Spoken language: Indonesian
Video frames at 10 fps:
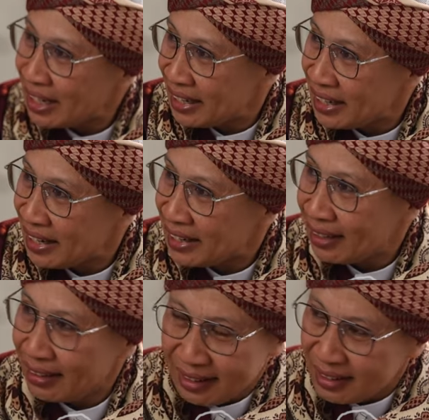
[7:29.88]
karena anaknya
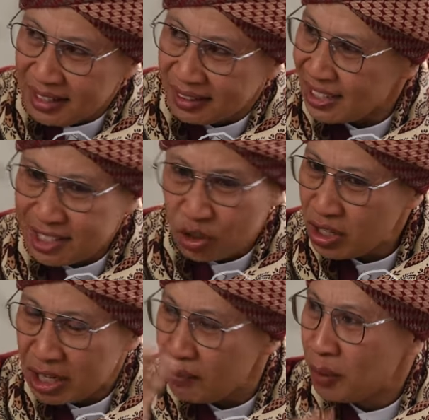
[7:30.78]
nakal. Cinta
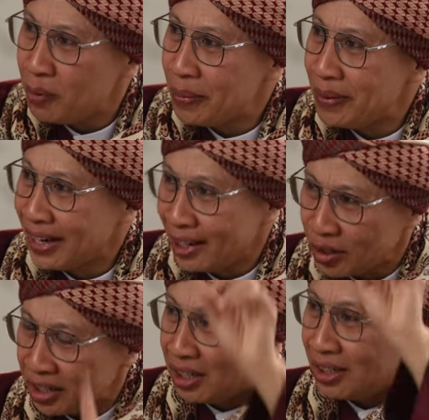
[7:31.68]
seharusnya tidak boleh berubah kalau
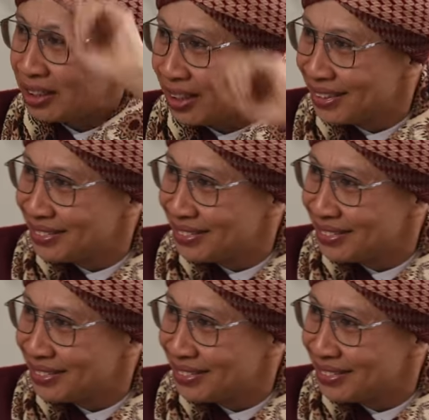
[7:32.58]
karena Allah.